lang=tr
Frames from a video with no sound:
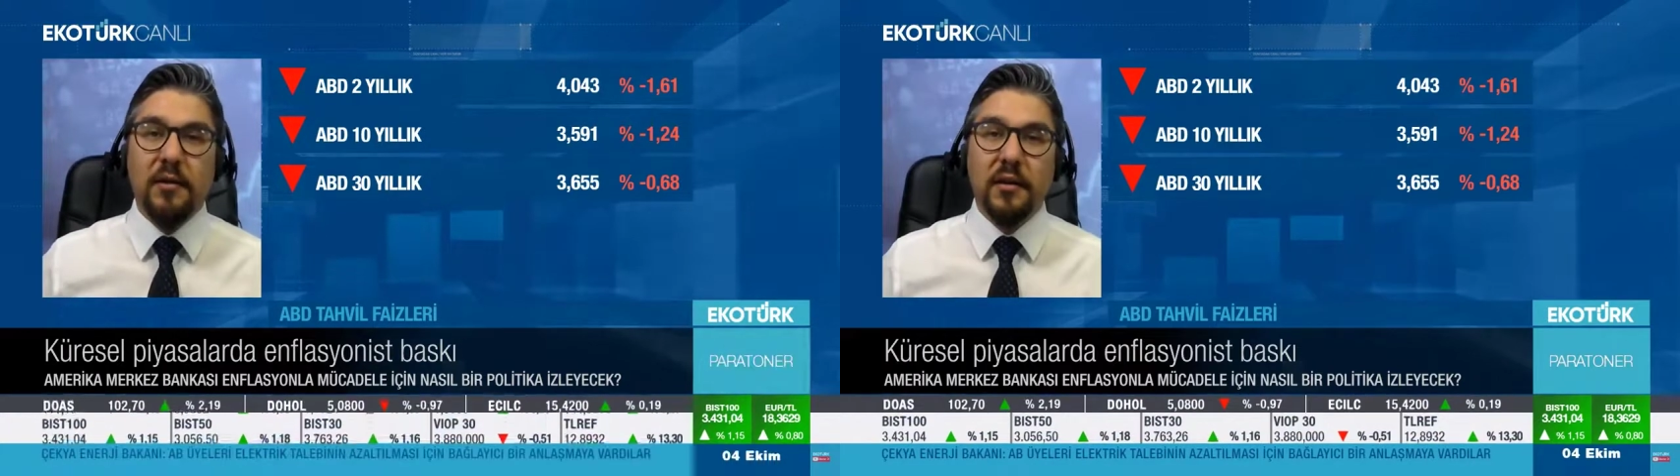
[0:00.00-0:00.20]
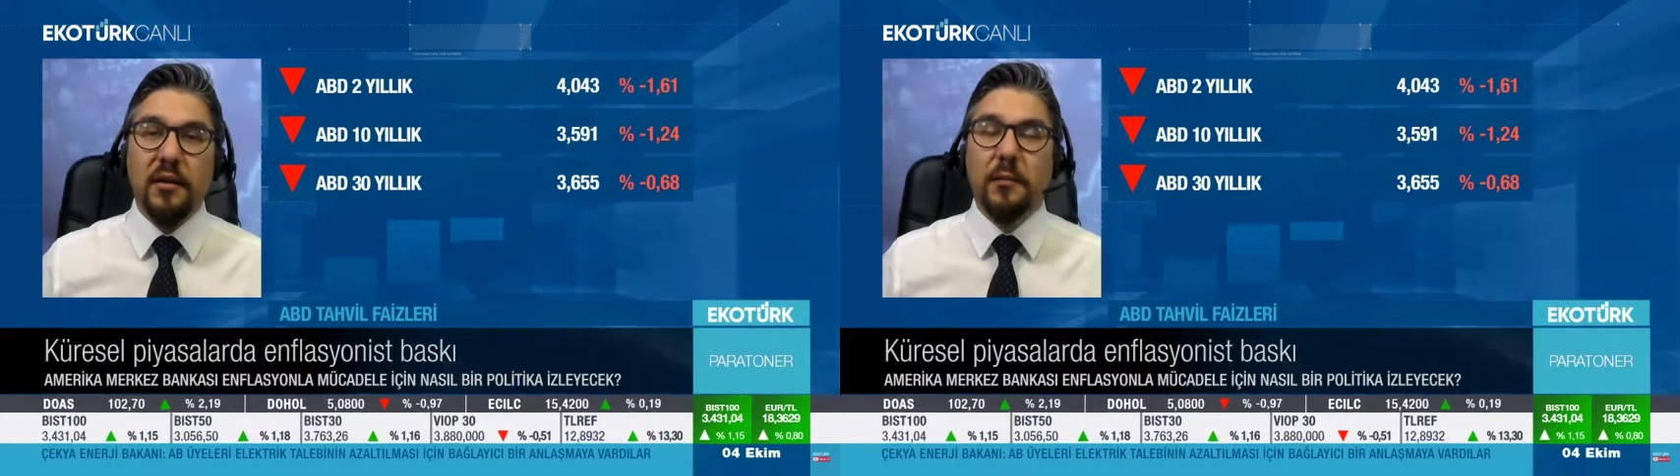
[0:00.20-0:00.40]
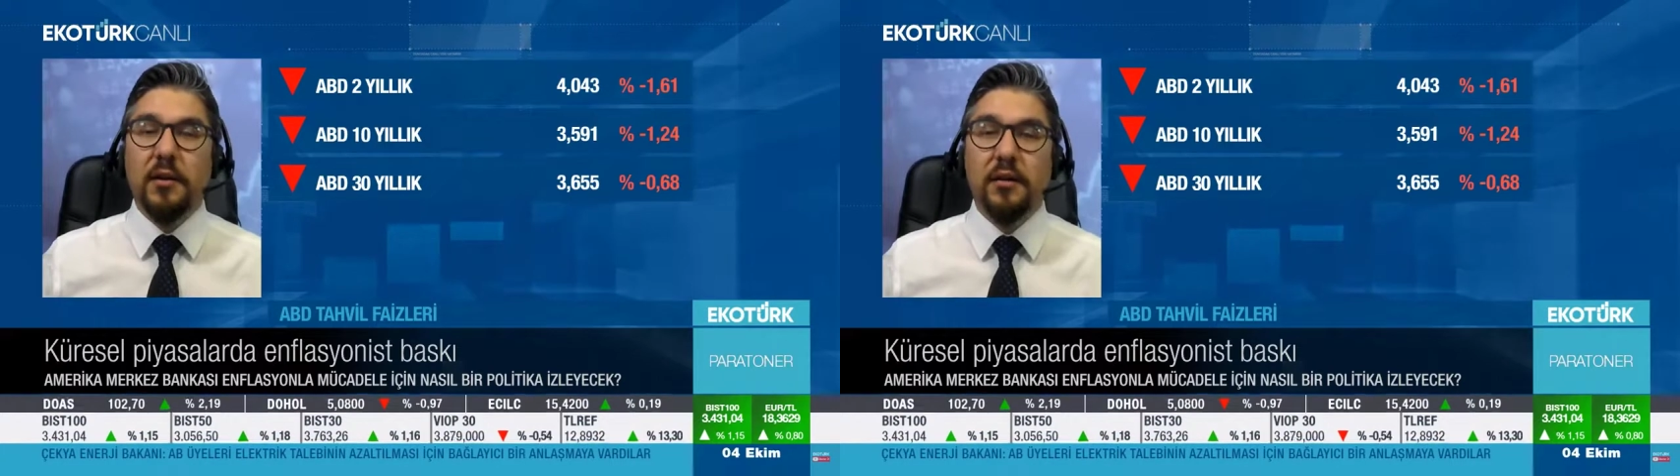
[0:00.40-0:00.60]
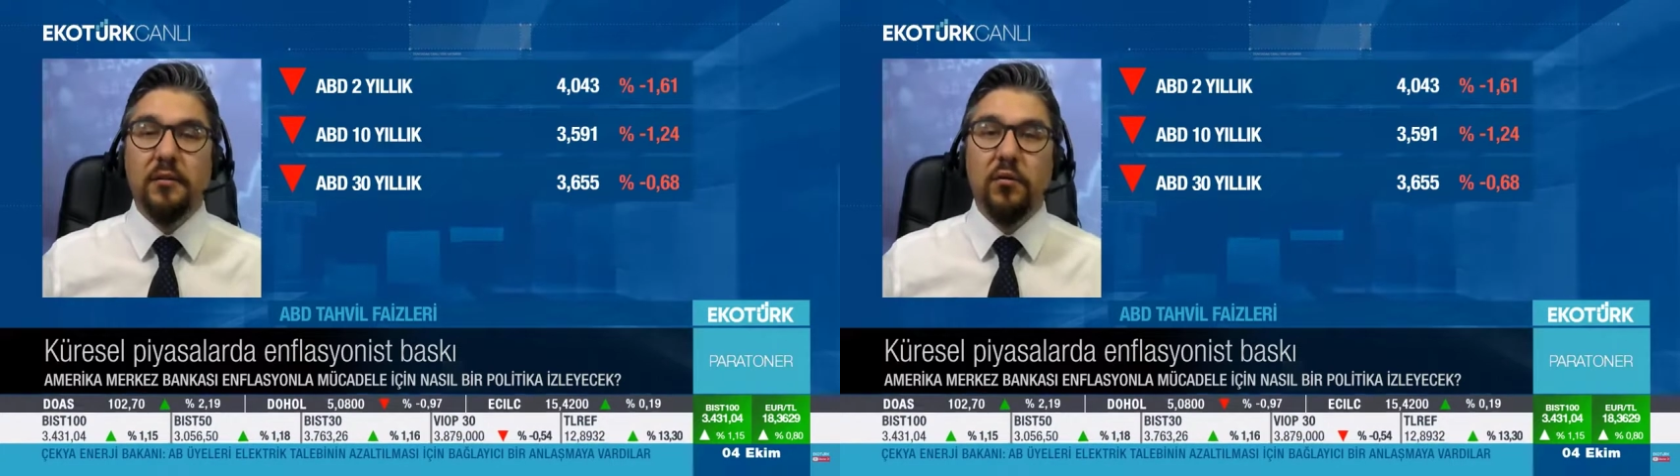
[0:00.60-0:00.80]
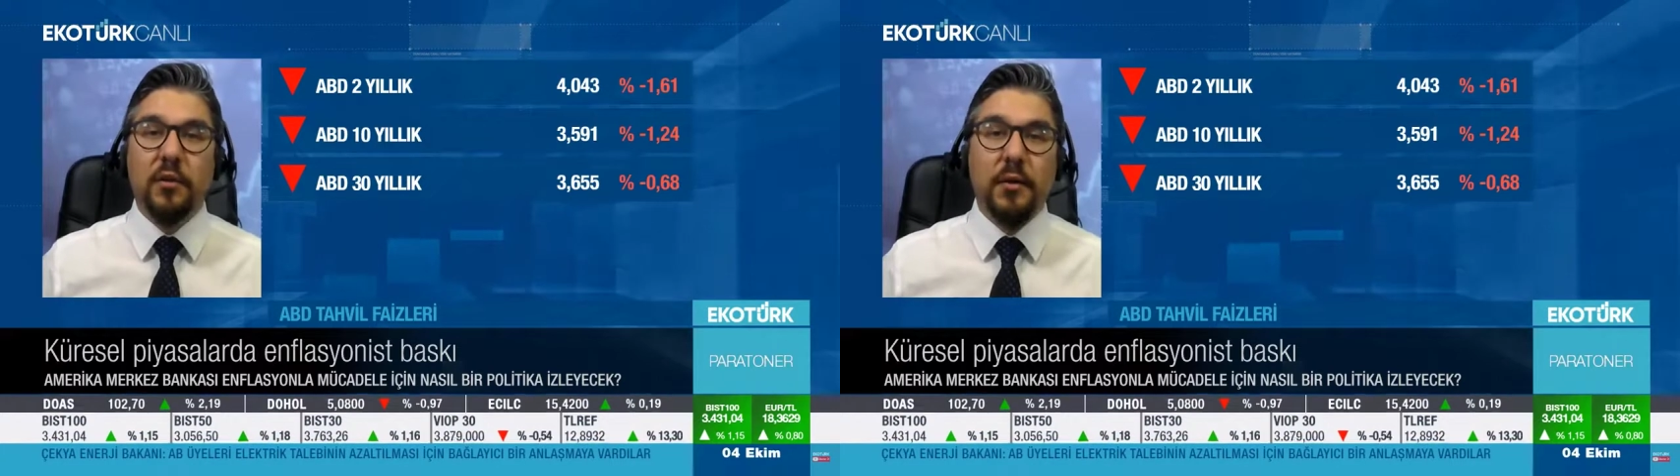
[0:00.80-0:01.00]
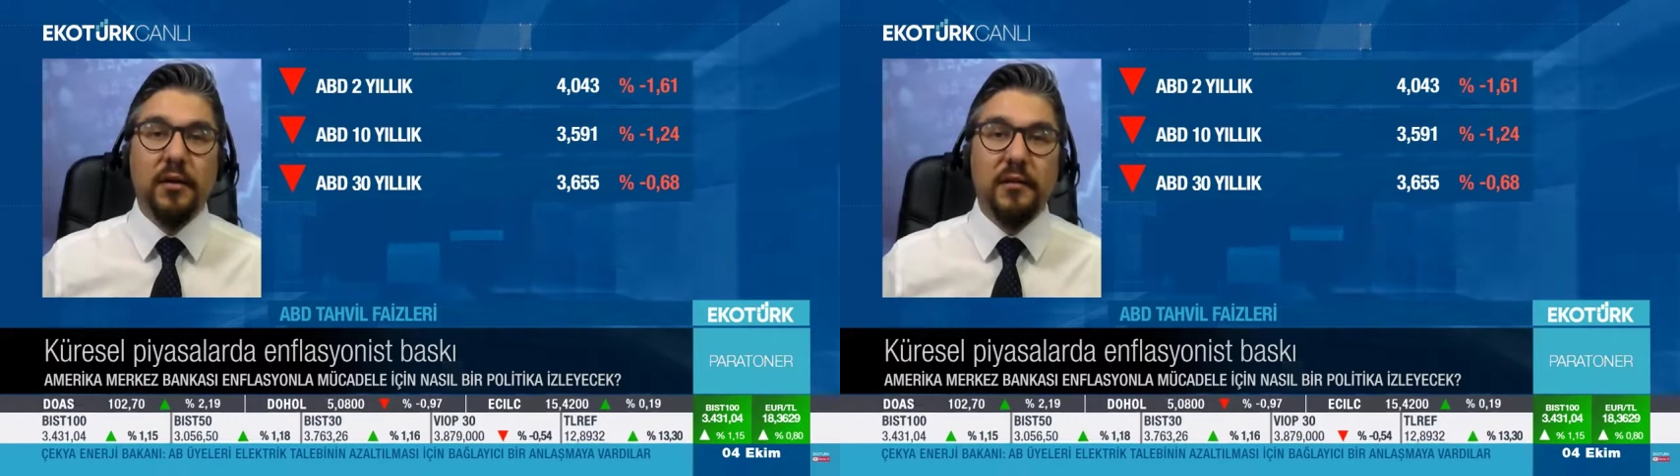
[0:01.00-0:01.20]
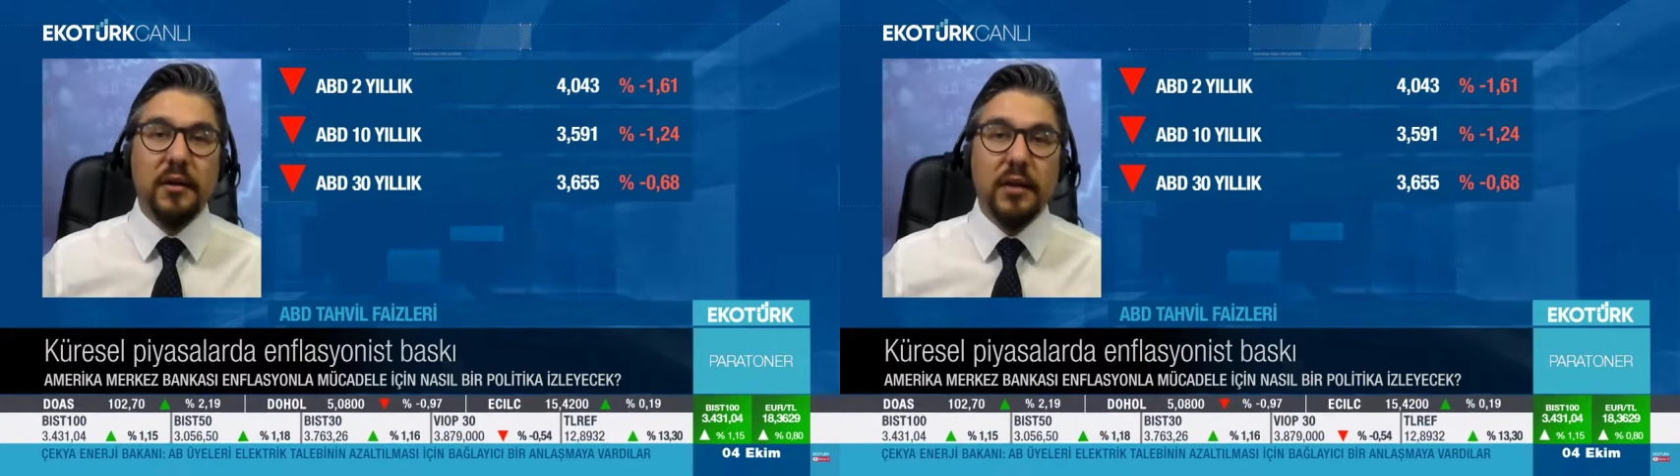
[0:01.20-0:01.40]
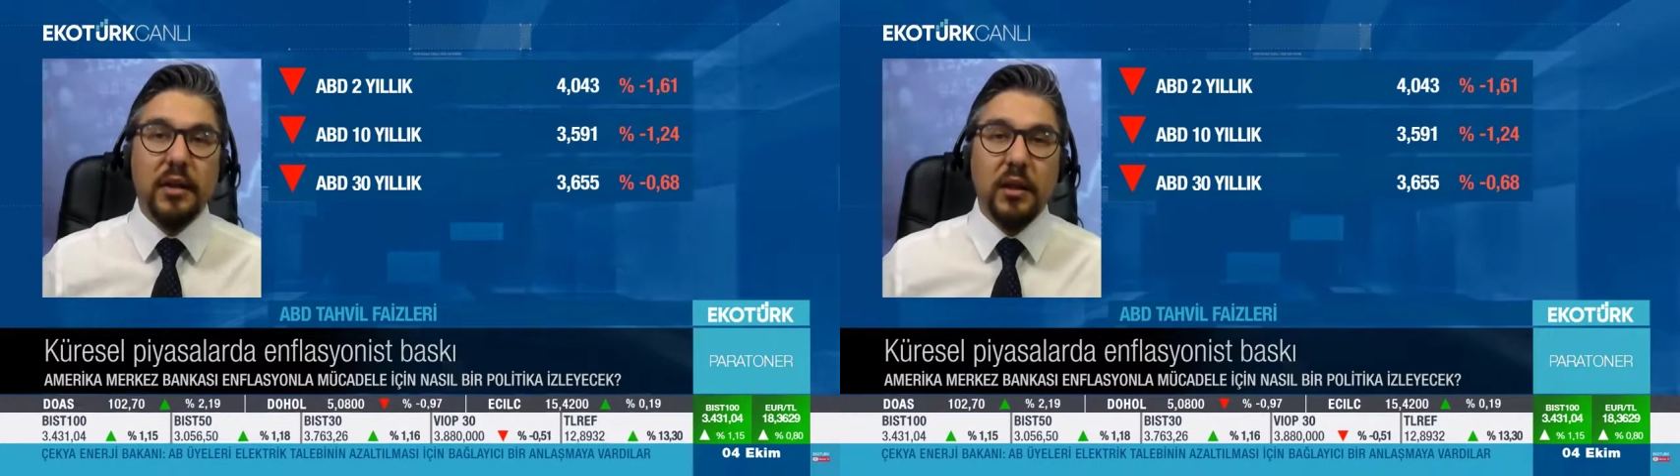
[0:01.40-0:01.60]
Senin de biraz önce
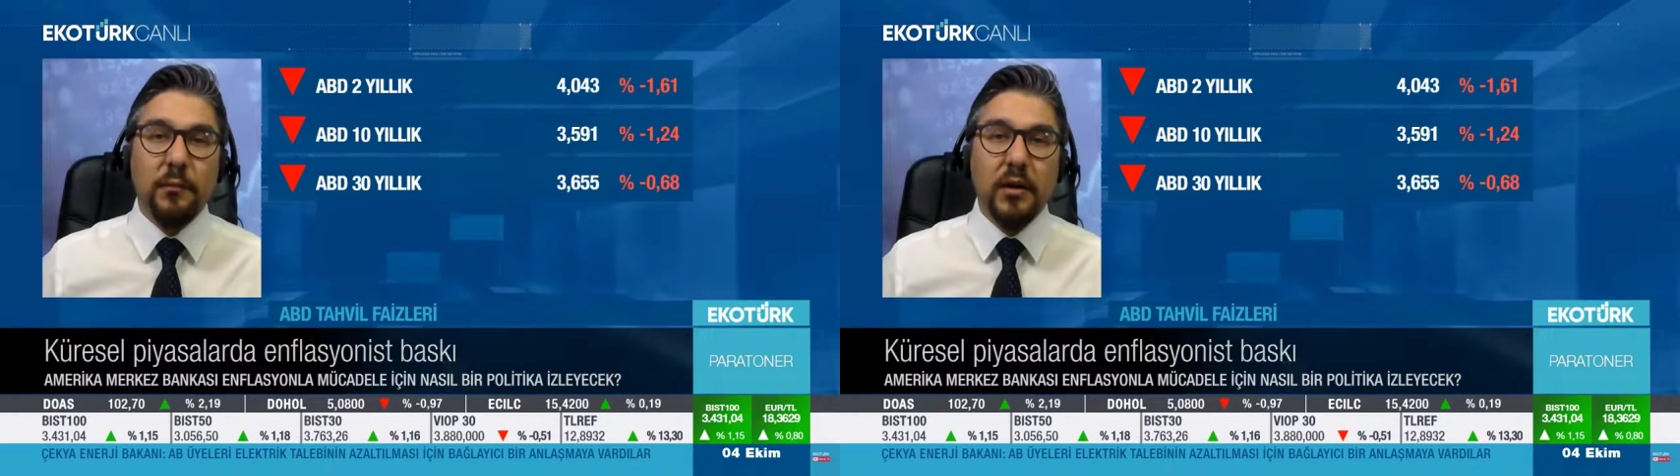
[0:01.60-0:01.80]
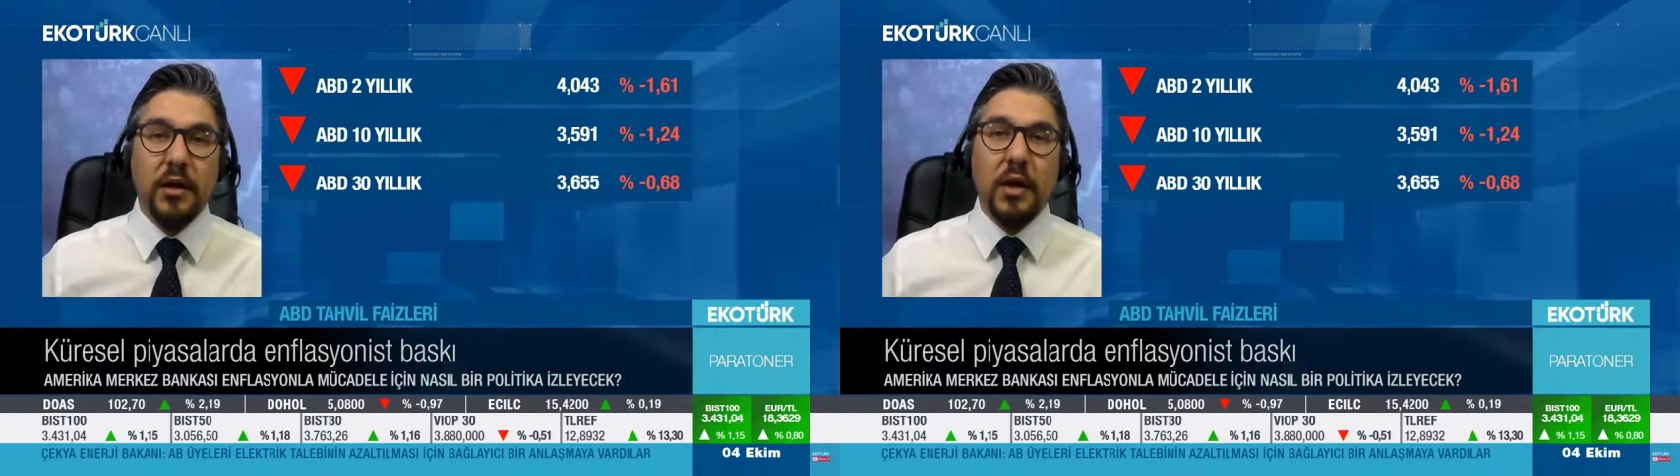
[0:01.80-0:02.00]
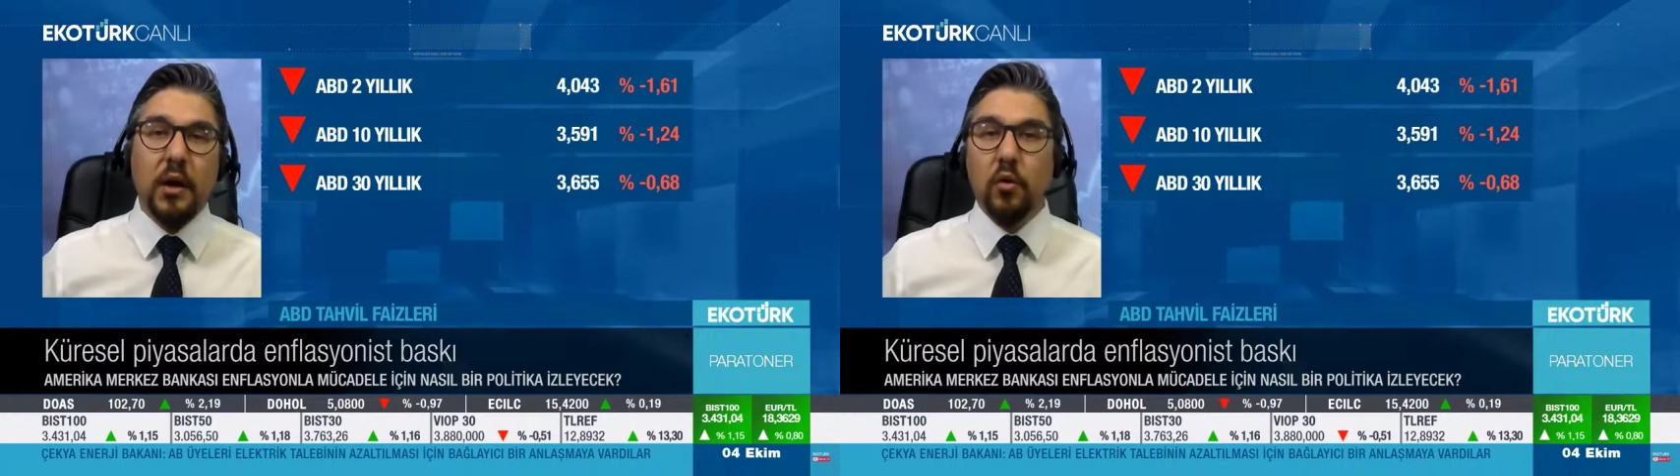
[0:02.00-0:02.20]
bahsettiğin gibi